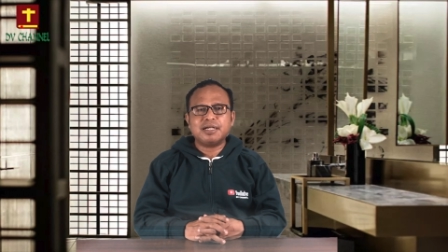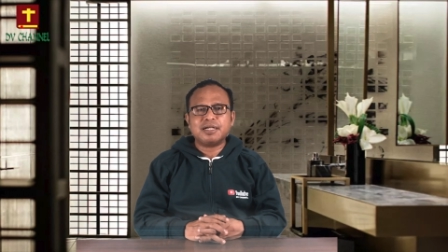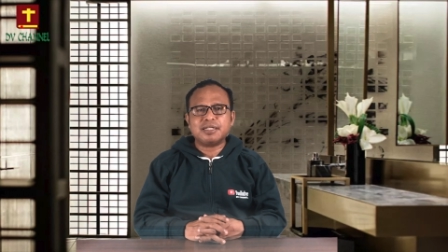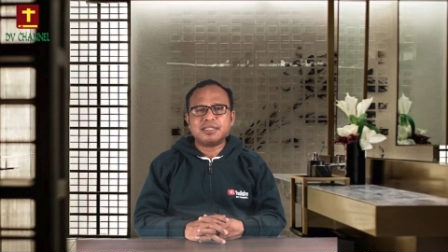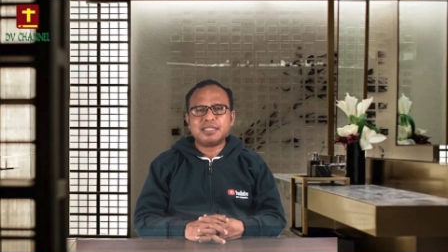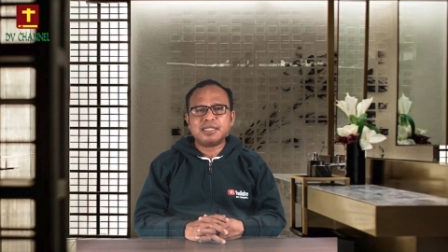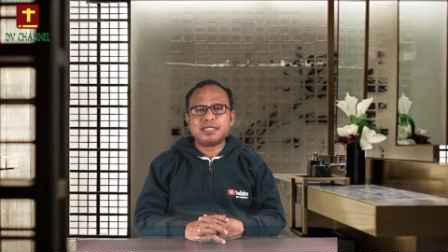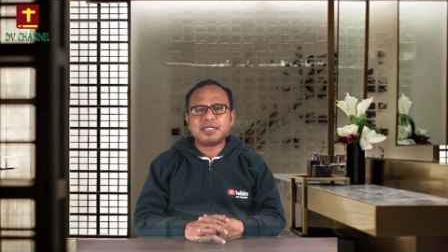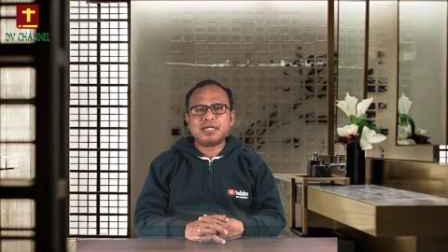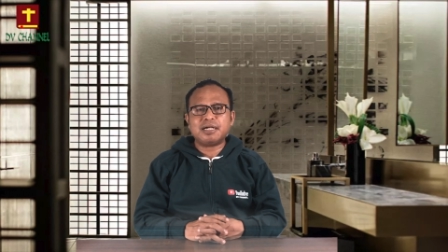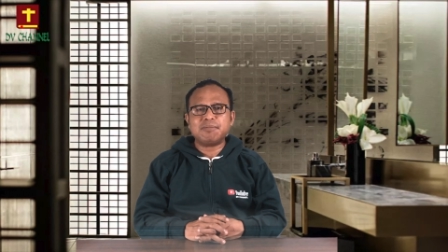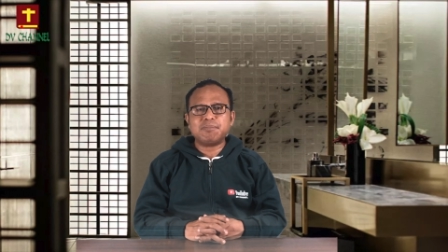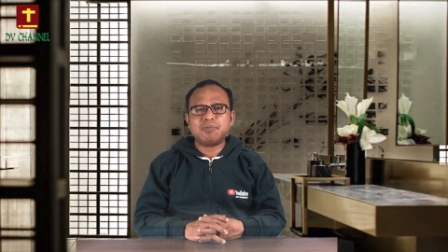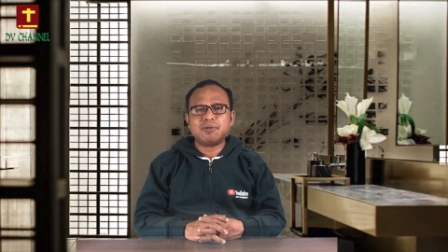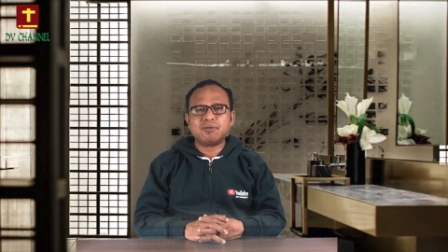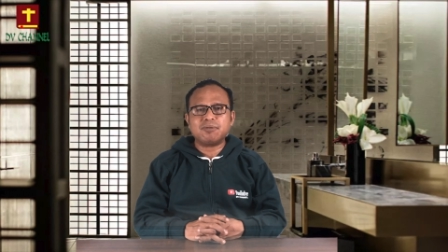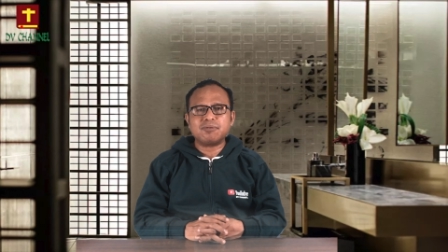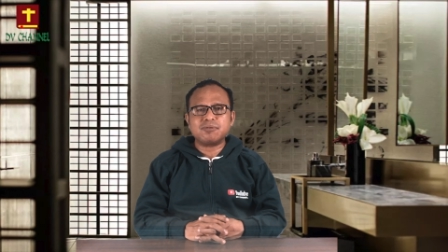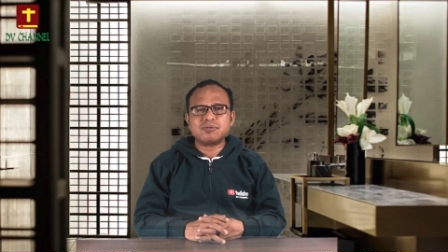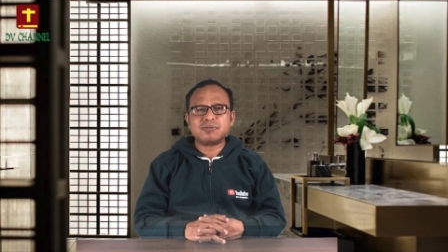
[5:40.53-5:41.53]
ketika
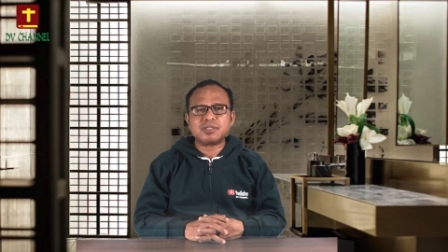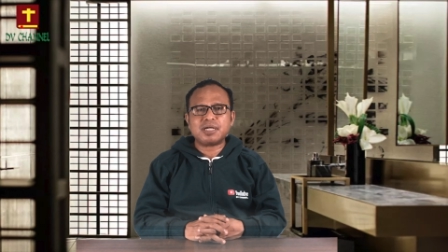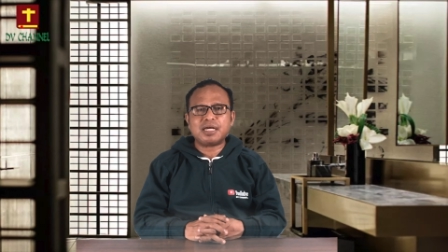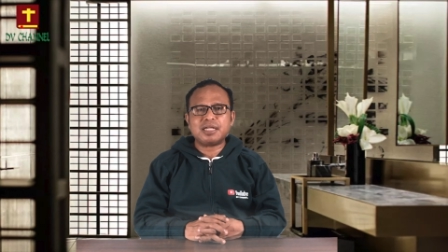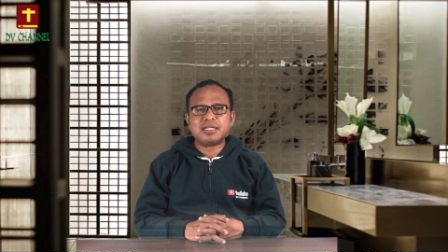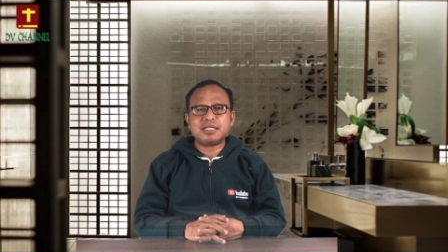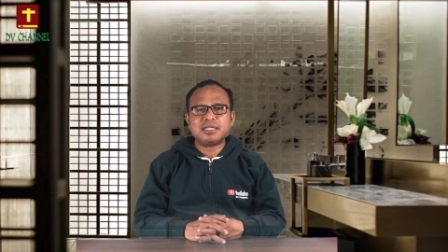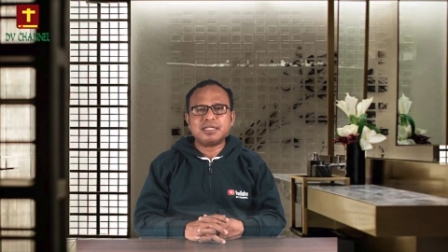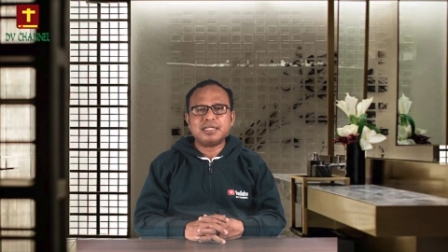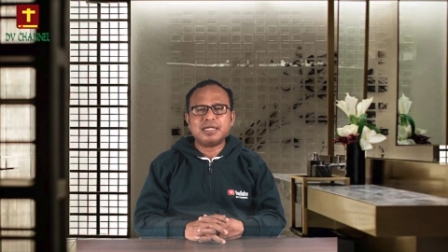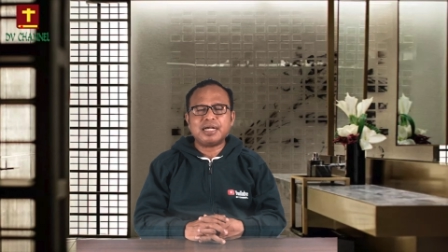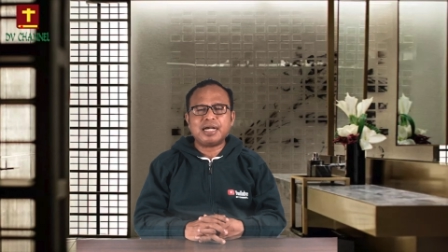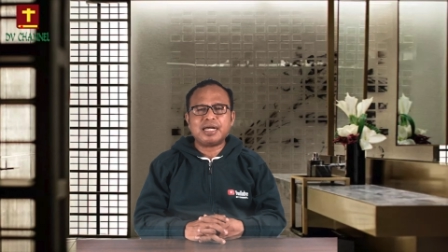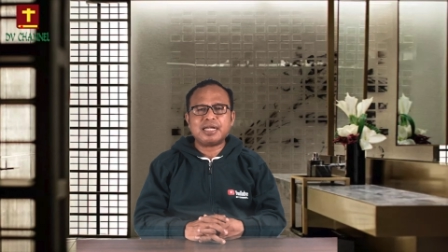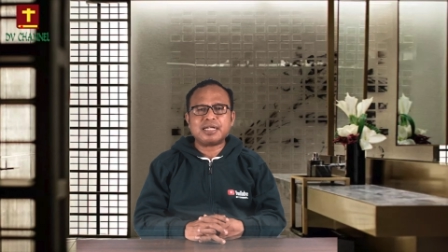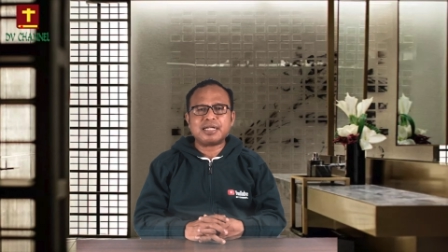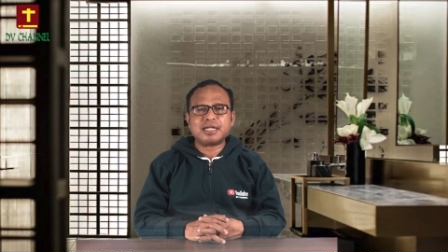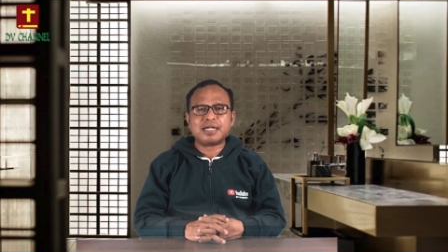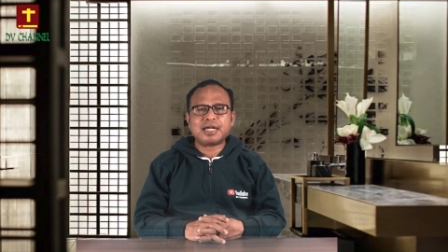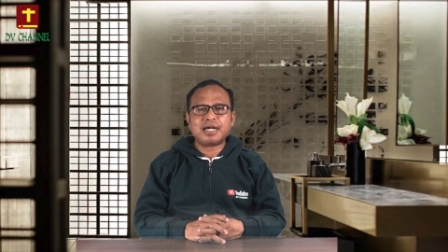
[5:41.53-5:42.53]
berurusan
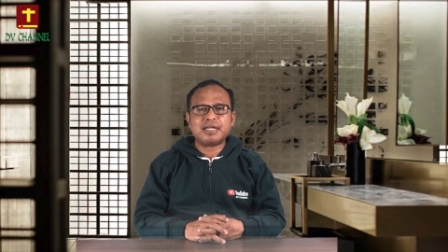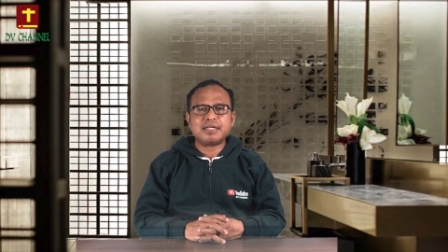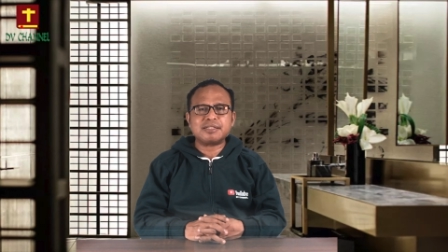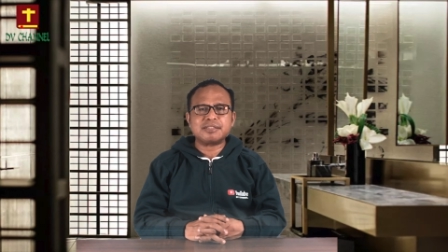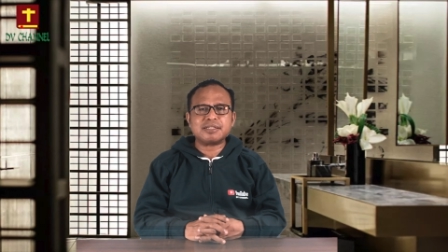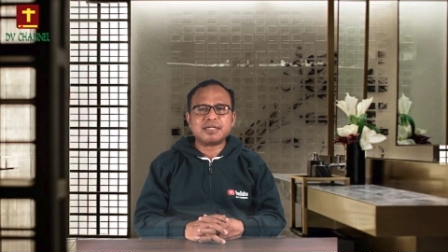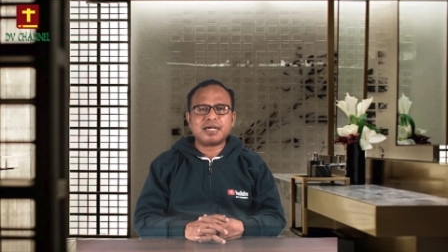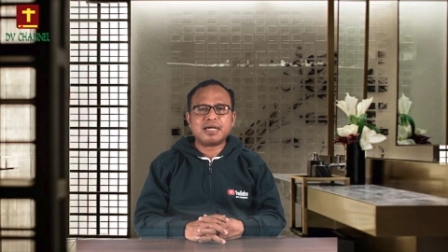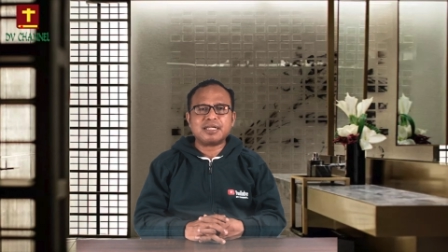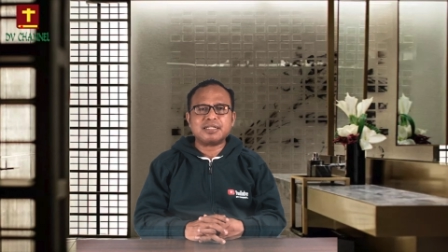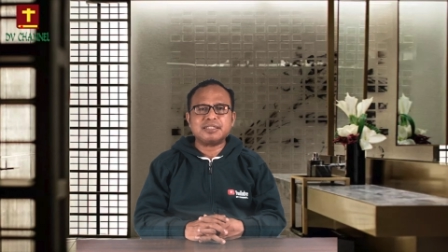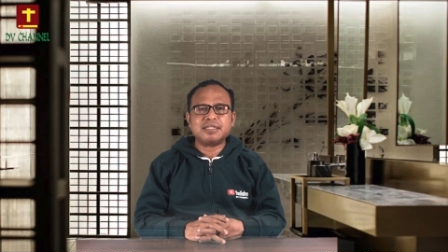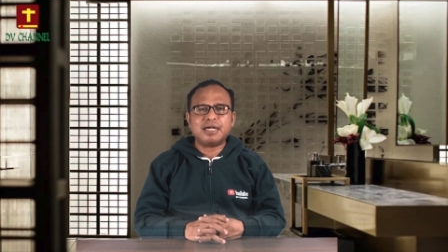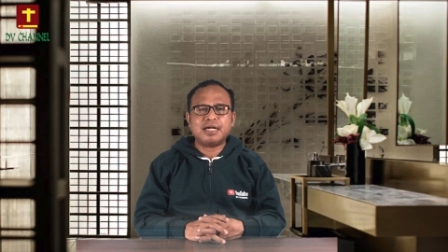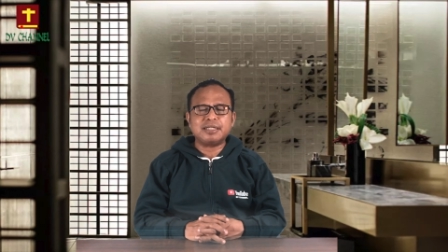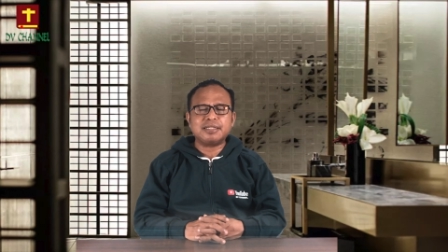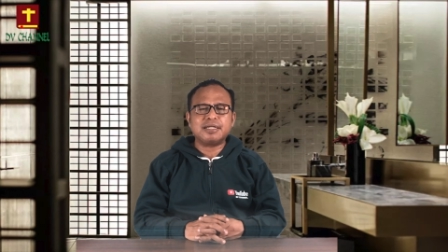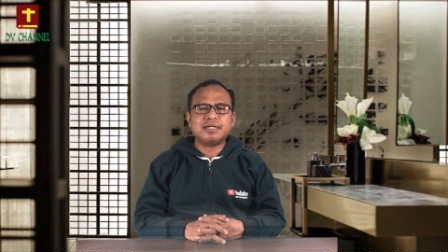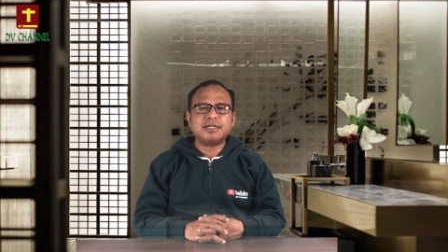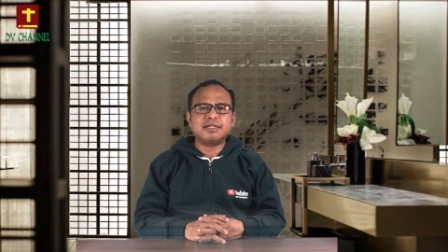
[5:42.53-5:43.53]
dengan rekan
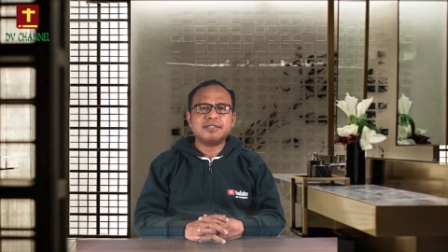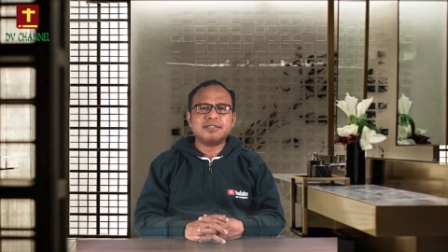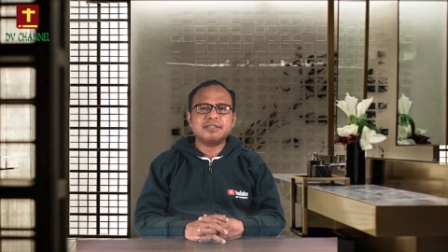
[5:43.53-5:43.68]
sekerjanya.